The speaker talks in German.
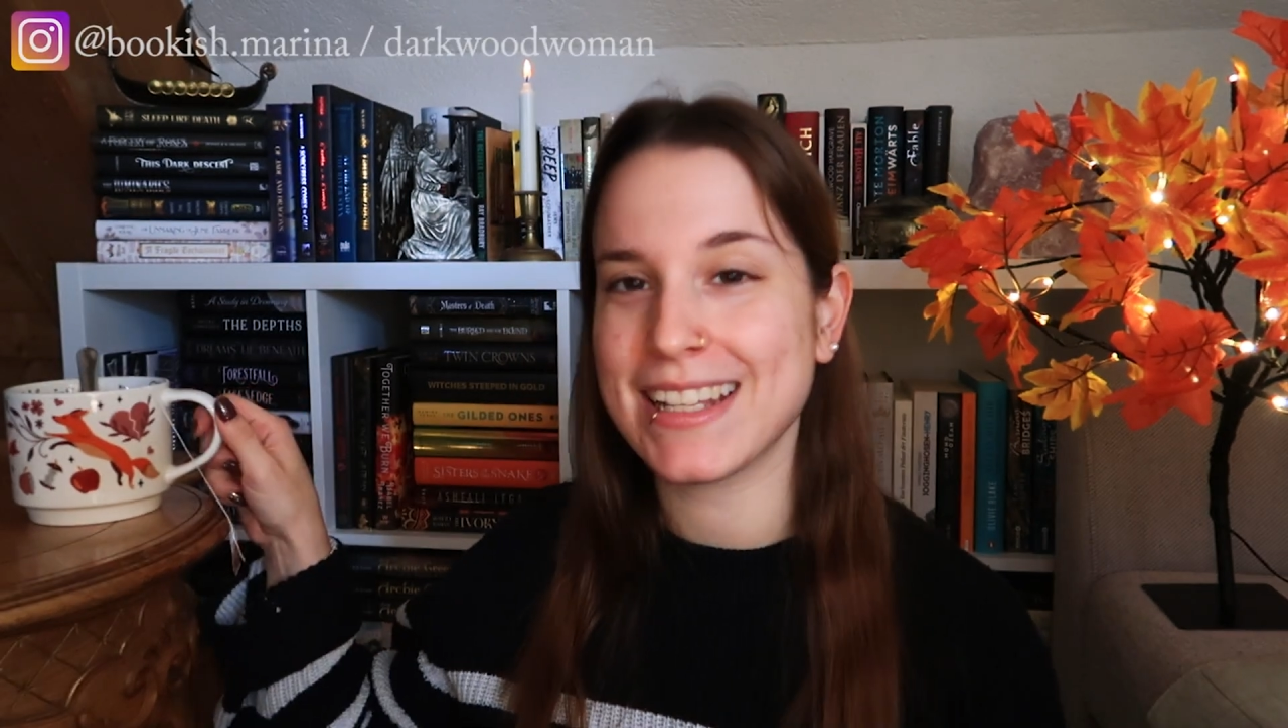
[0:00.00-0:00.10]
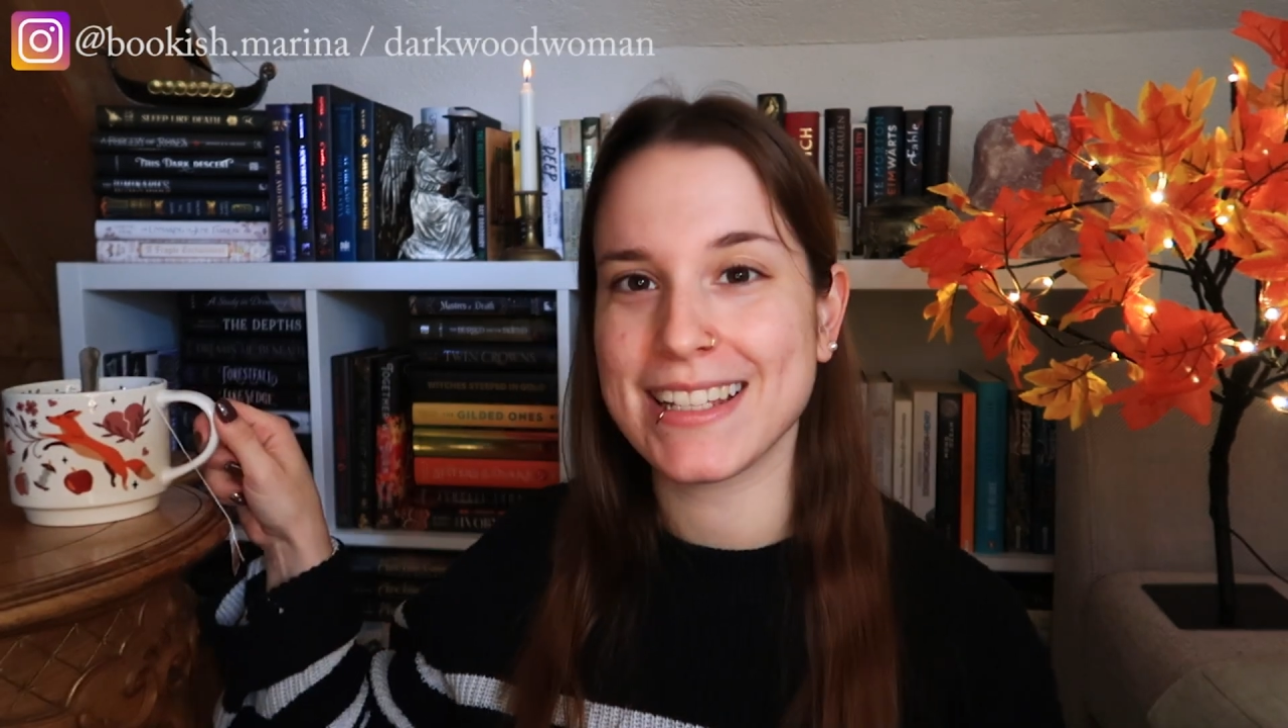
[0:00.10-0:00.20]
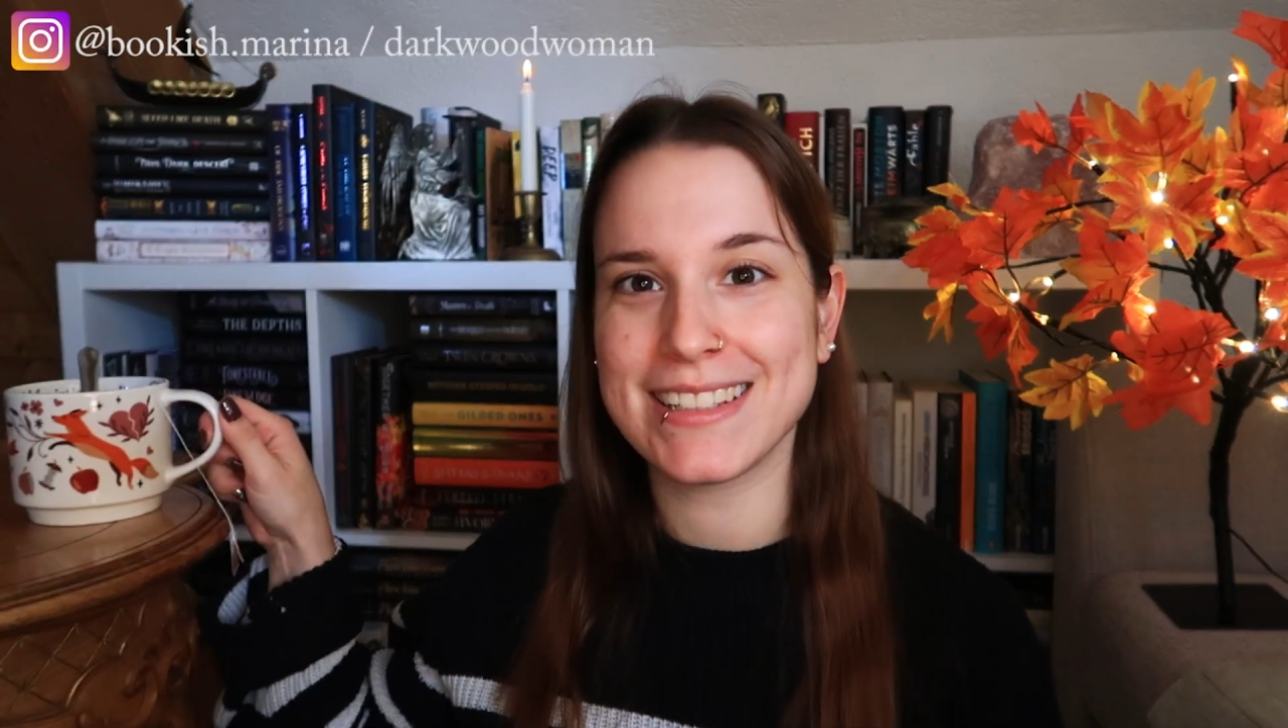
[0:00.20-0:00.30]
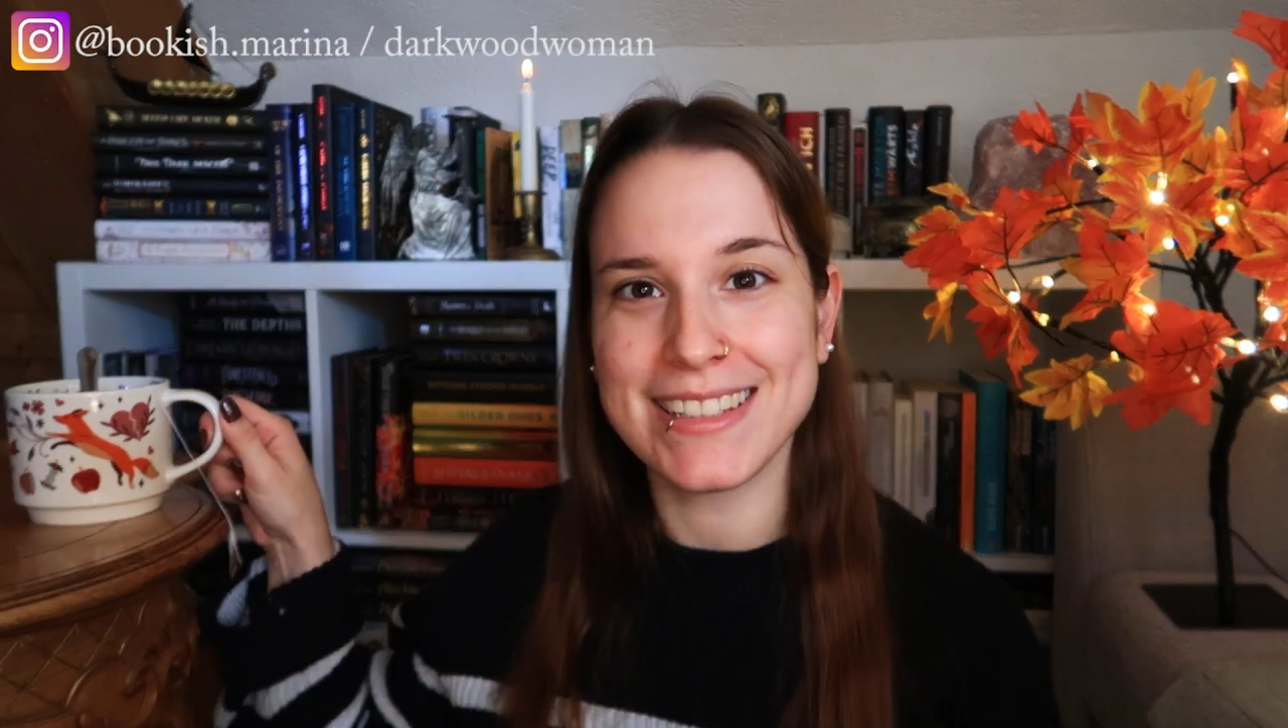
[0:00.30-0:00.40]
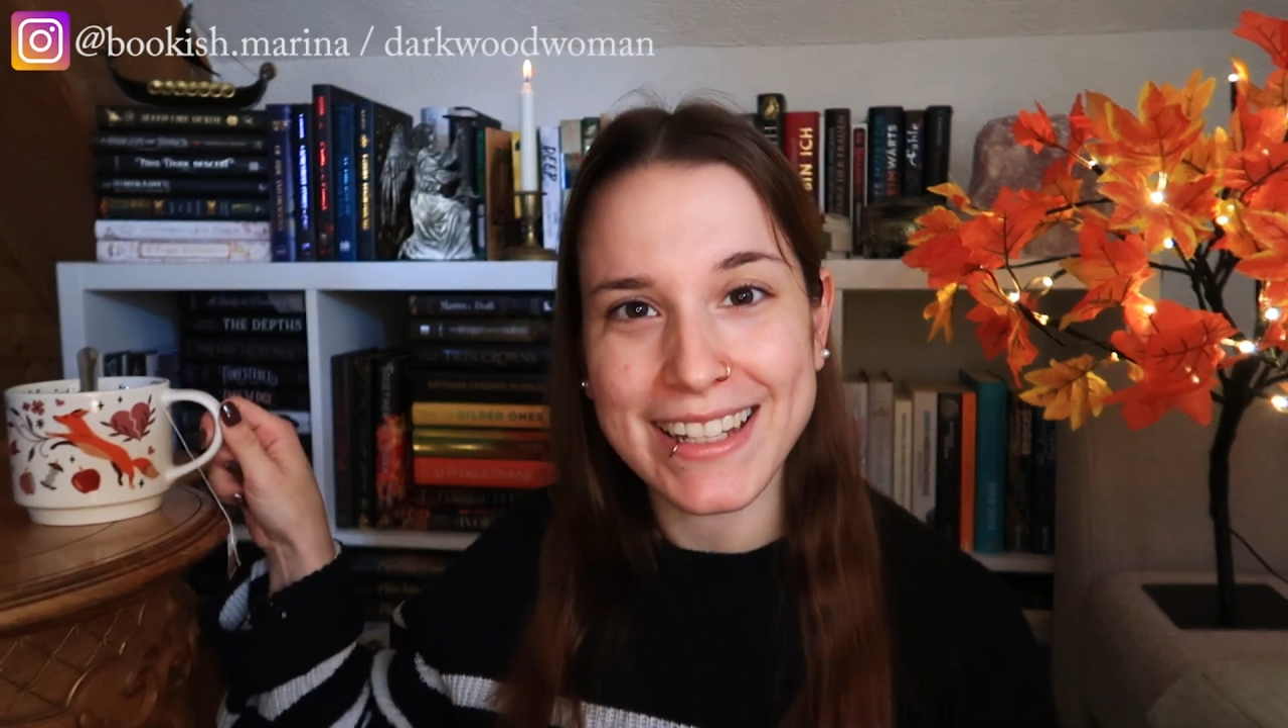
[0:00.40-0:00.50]

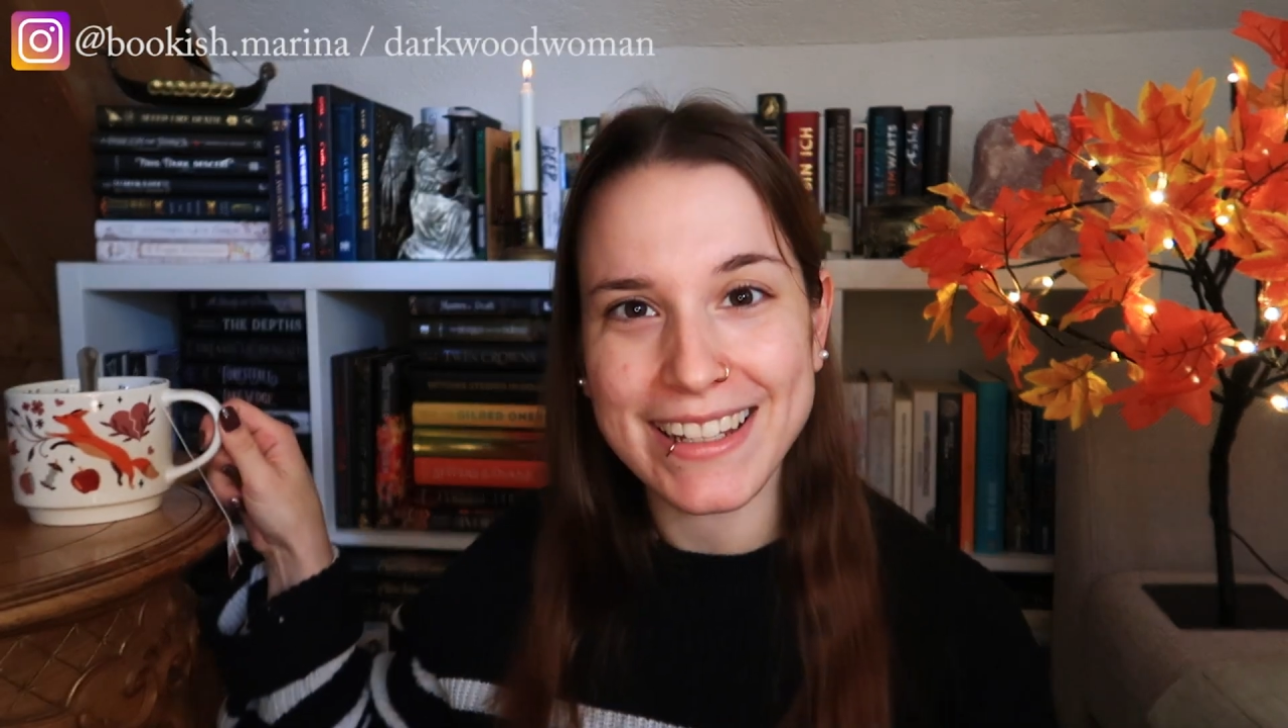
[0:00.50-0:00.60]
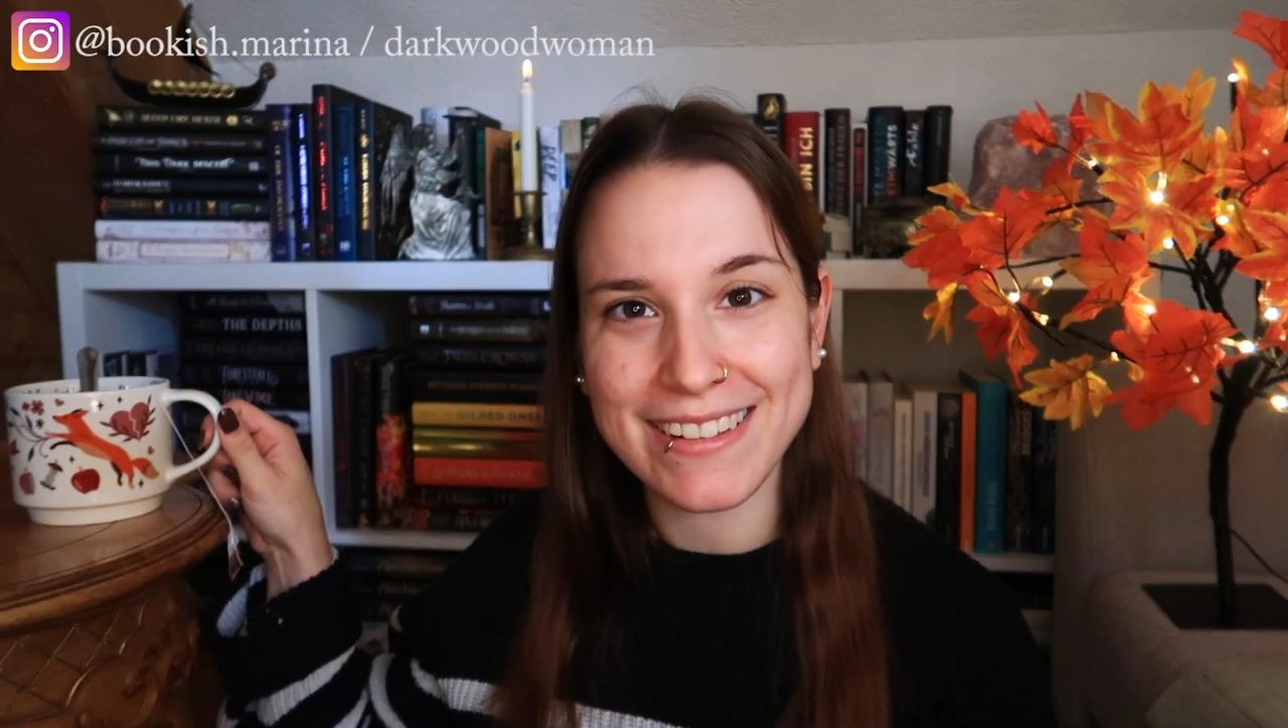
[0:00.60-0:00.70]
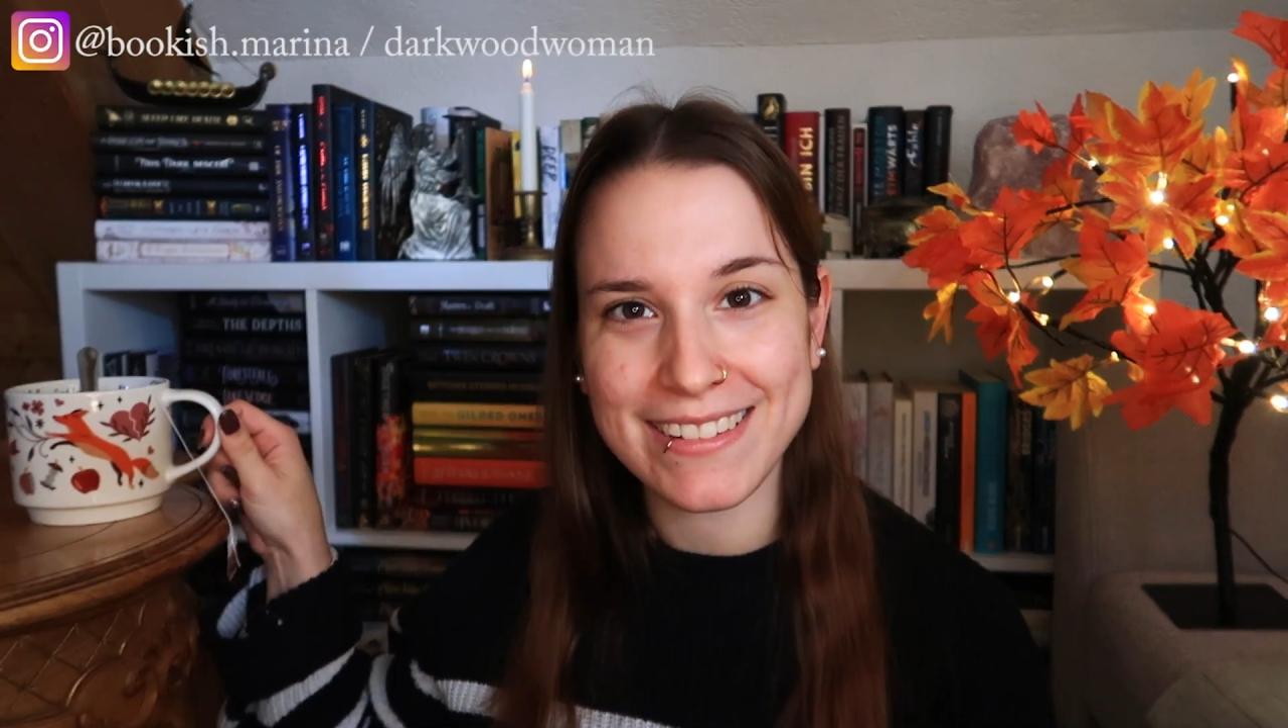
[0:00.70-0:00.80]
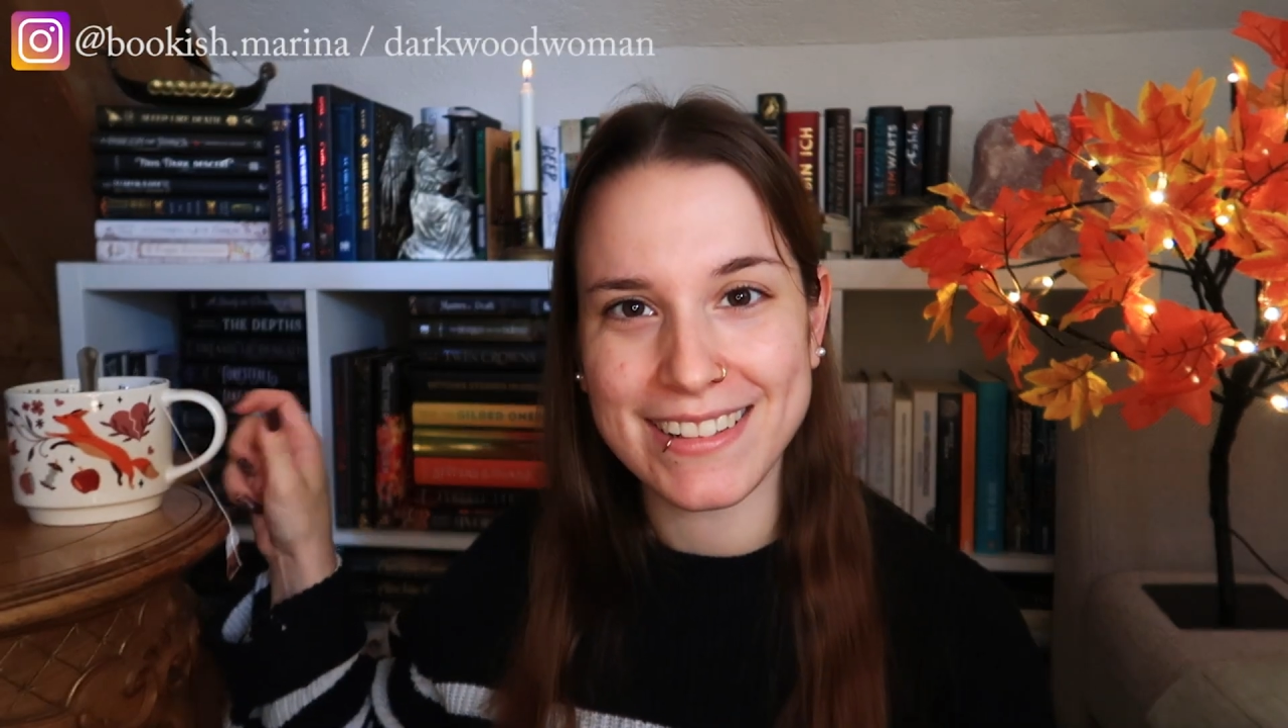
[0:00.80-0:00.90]
Tasse Tee,